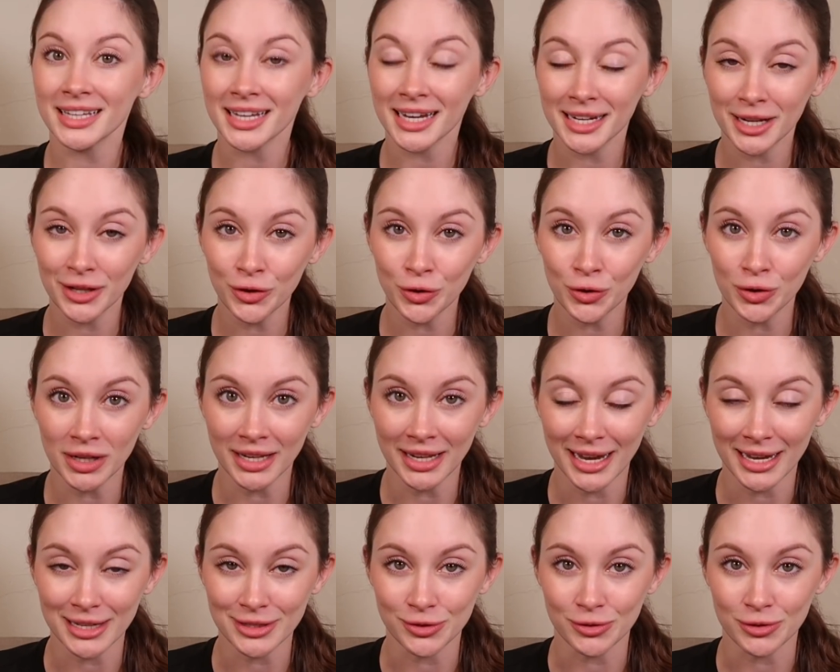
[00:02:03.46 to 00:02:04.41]
カタカナ通り
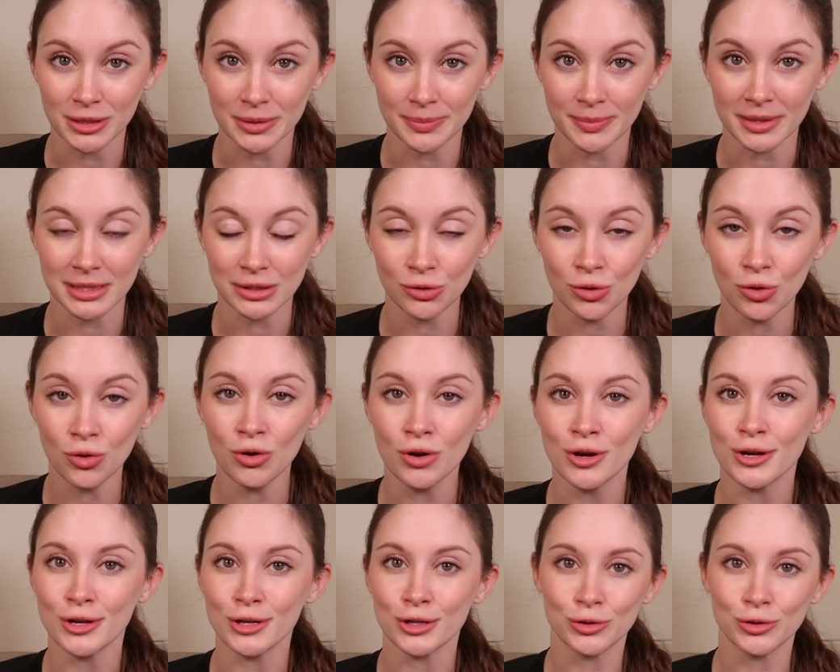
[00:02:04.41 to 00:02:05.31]
に発音しますと、